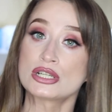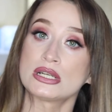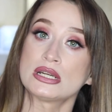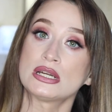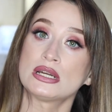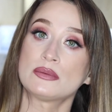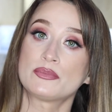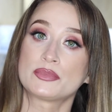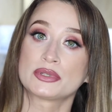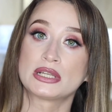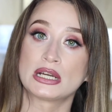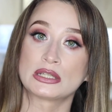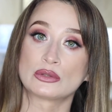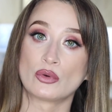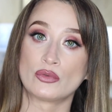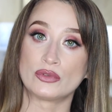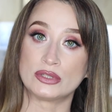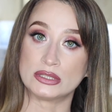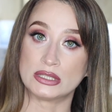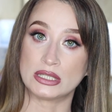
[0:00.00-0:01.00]
уже
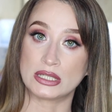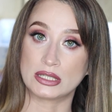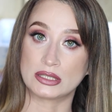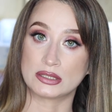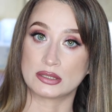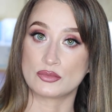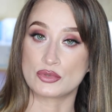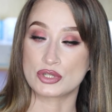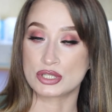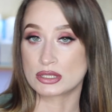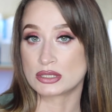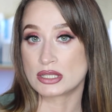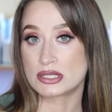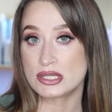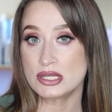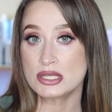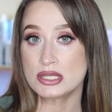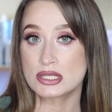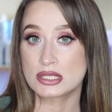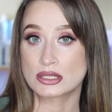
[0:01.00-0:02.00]
подготовлены к этому,
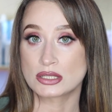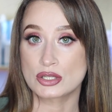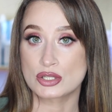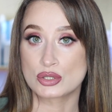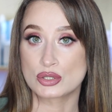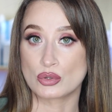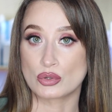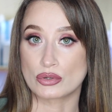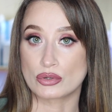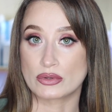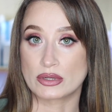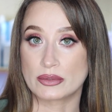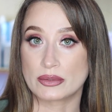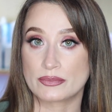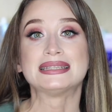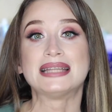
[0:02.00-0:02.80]
согласитесь, это здорово.